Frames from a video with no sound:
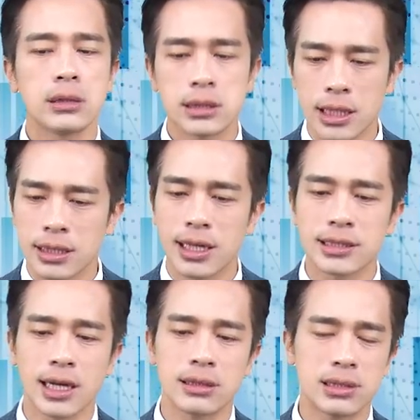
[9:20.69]
建议大
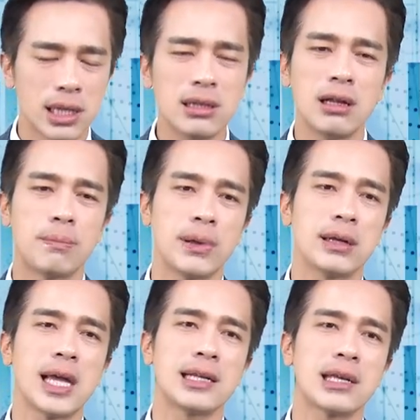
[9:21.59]
家真的不要
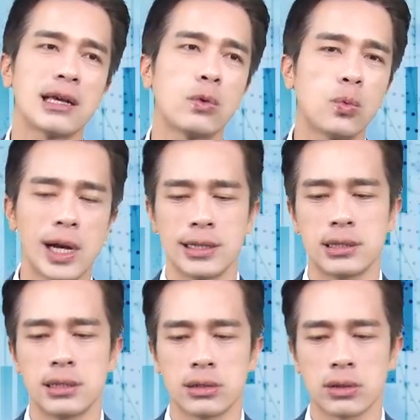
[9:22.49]
太在意外
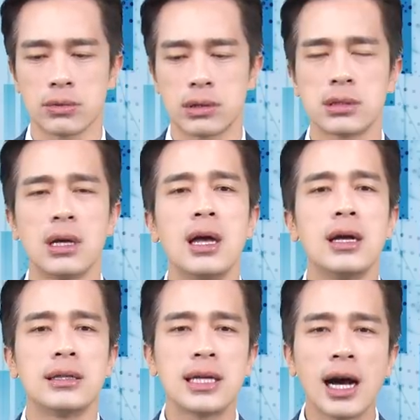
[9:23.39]
资的走势，
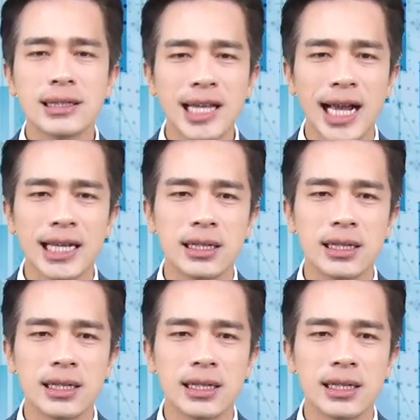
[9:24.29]
你要在意